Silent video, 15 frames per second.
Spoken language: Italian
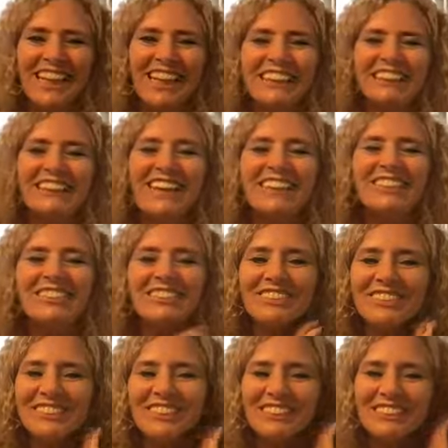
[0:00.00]
Ciao a
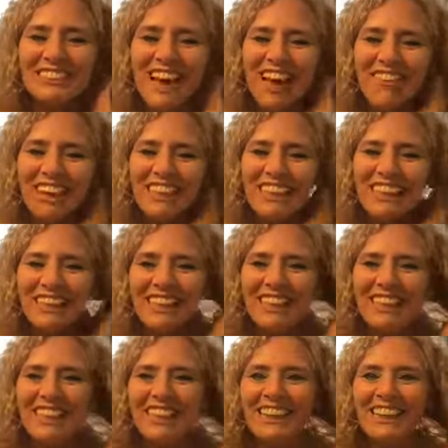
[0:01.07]
tutti, ciao
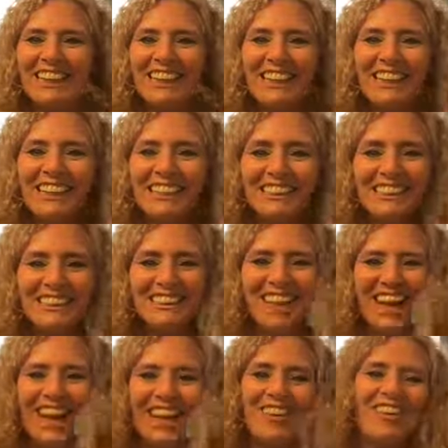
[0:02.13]
Anni.
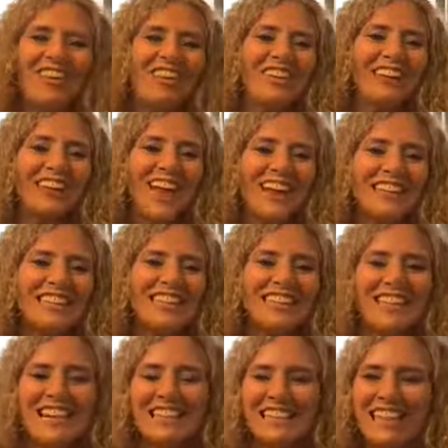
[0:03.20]
Ciao, grazie
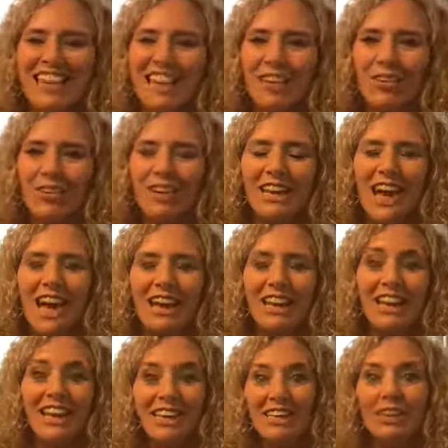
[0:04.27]
di essere qui
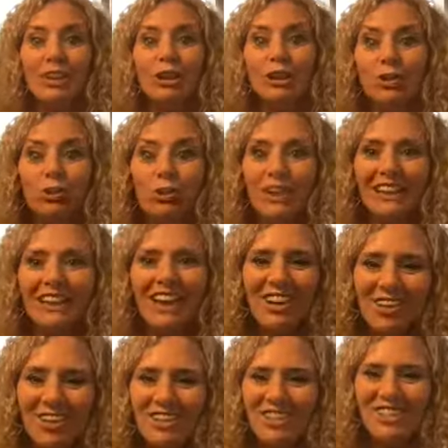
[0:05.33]
anche il 2 di
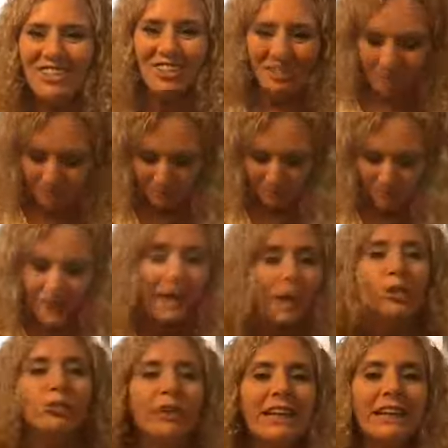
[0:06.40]
agosto,
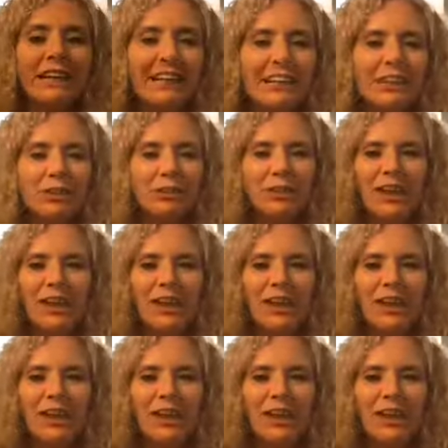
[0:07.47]
lunedì 2